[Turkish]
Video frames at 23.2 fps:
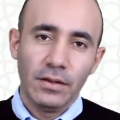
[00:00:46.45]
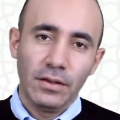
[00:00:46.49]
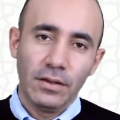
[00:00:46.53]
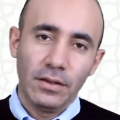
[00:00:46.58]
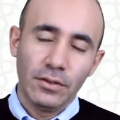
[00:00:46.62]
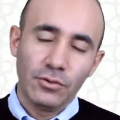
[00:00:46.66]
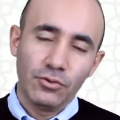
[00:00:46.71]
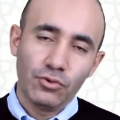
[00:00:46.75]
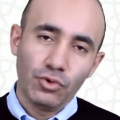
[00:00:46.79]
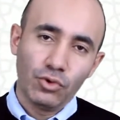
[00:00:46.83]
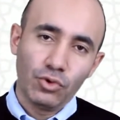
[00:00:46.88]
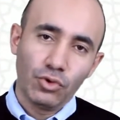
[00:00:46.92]

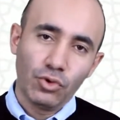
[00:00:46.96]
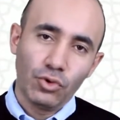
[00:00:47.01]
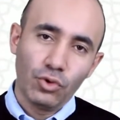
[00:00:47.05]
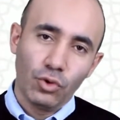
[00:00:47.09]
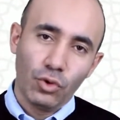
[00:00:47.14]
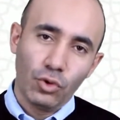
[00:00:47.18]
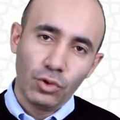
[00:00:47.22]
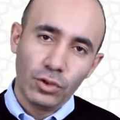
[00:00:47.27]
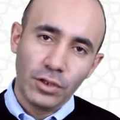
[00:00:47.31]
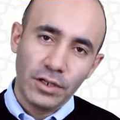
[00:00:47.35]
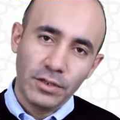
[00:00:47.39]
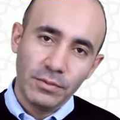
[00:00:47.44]
Ee, çünkü
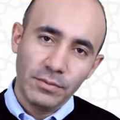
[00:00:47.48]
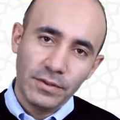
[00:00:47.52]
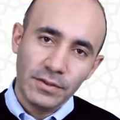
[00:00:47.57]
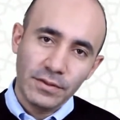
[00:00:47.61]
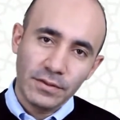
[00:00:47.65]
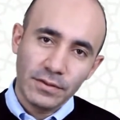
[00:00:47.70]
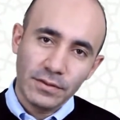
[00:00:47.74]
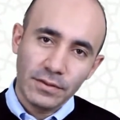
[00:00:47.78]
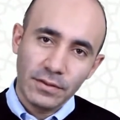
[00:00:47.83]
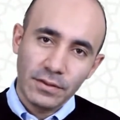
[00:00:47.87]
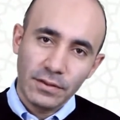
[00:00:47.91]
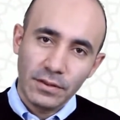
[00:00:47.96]
onları
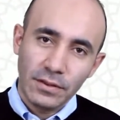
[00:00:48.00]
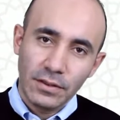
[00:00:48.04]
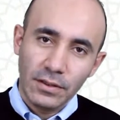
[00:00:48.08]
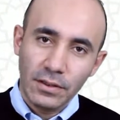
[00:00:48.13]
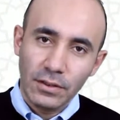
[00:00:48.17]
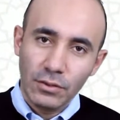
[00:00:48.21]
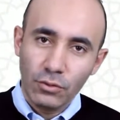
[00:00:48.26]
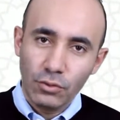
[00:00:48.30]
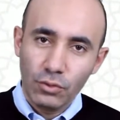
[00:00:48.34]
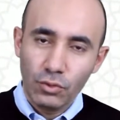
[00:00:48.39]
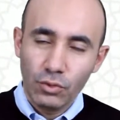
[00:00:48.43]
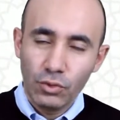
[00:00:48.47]
biz
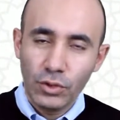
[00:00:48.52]
e,